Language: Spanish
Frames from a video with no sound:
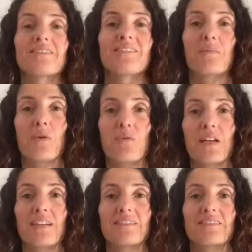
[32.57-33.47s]
de
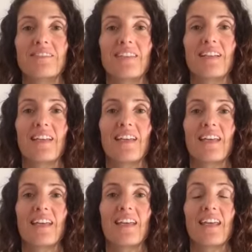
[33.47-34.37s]
Mouna,
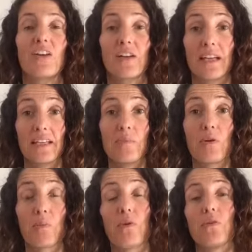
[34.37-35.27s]
y lo que aquí te
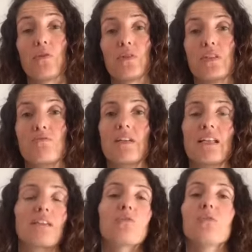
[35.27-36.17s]
propongo es una
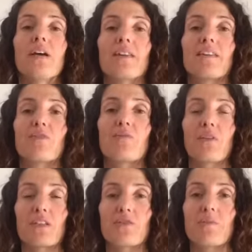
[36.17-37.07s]
lectura de tu
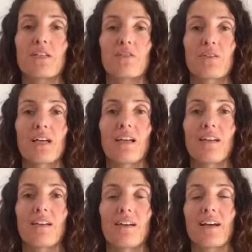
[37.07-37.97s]
proceso personal
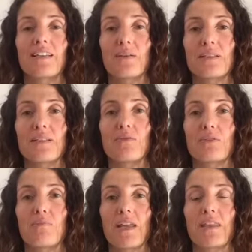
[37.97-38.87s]
a través de tu
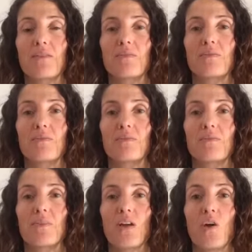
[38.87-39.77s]
espacio,
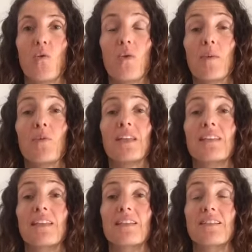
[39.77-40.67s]
una muy
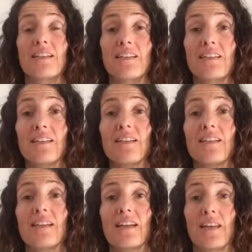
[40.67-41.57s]
interesante
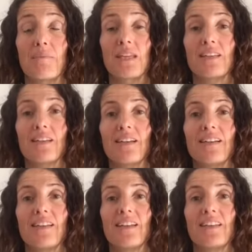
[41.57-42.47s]
herramienta
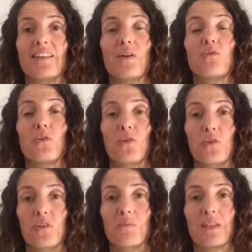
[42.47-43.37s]
de
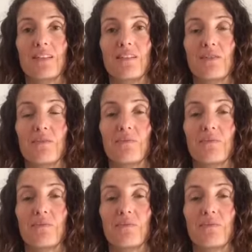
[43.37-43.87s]
autoconocimiento.